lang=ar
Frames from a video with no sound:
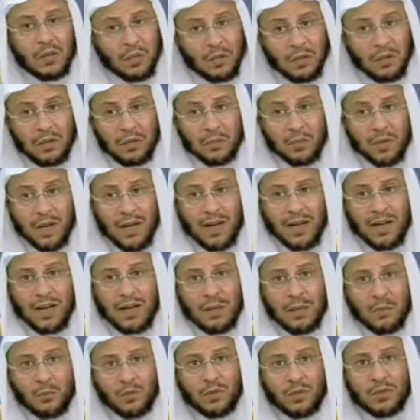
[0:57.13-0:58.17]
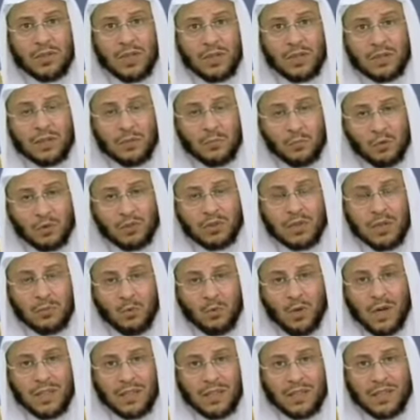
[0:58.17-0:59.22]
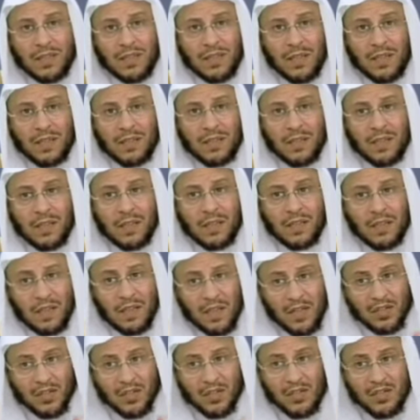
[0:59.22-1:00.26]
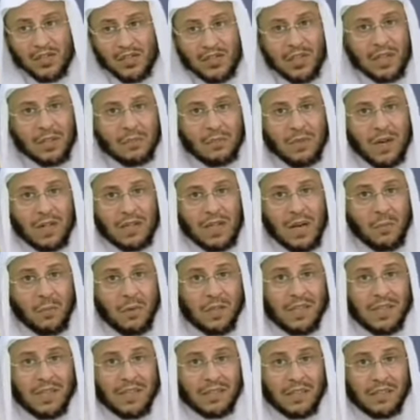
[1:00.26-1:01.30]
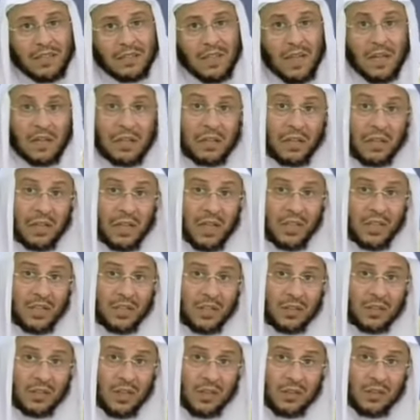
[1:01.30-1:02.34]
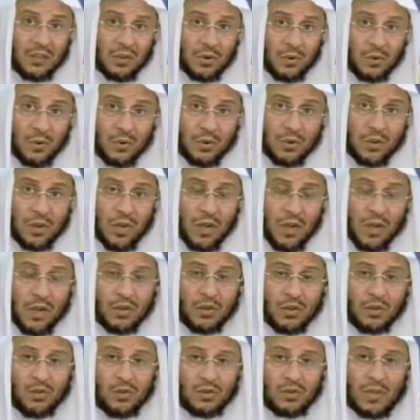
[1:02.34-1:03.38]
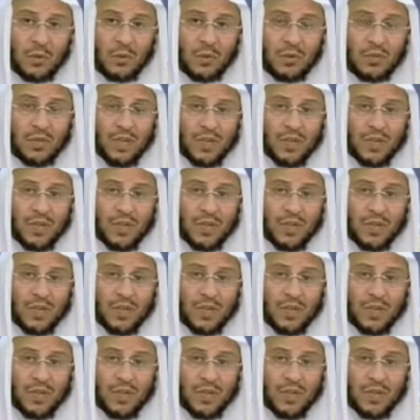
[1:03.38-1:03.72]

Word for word: آه، ابقائه مدة, مدة معينة لأجل استكمال عملية التحقيق خشية أن يكون تكون